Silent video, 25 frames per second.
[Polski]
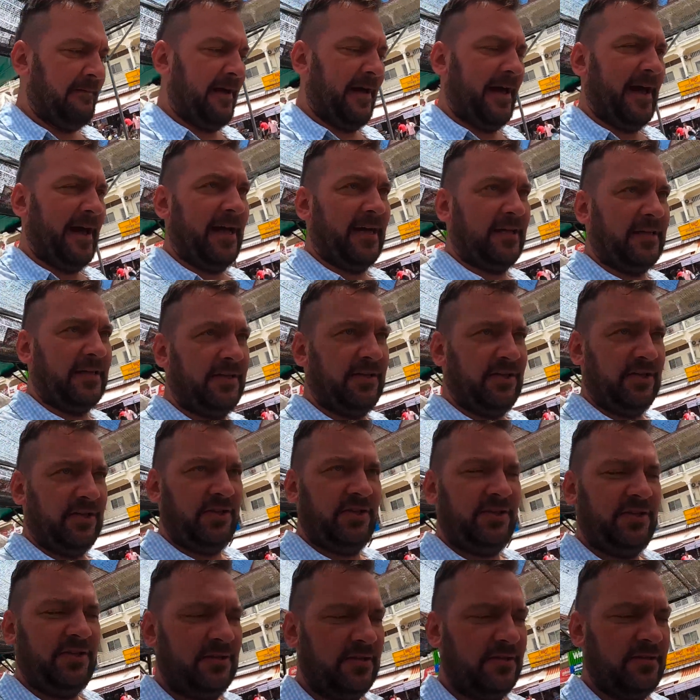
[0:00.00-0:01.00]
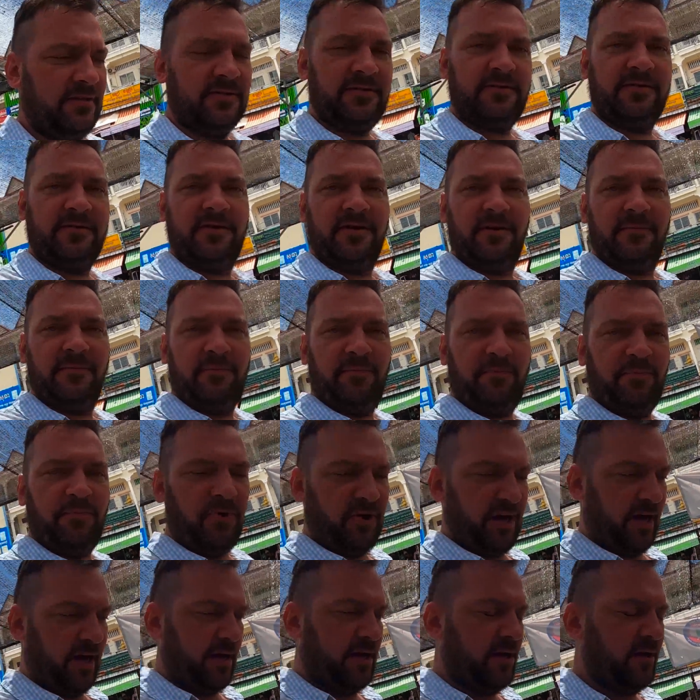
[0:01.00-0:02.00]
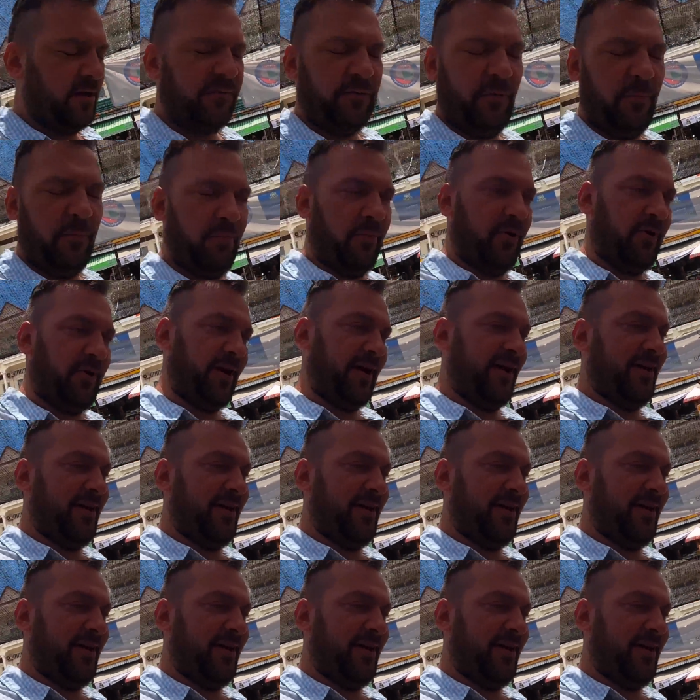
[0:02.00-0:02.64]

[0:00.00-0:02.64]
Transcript: ani pora, e, tfu, pora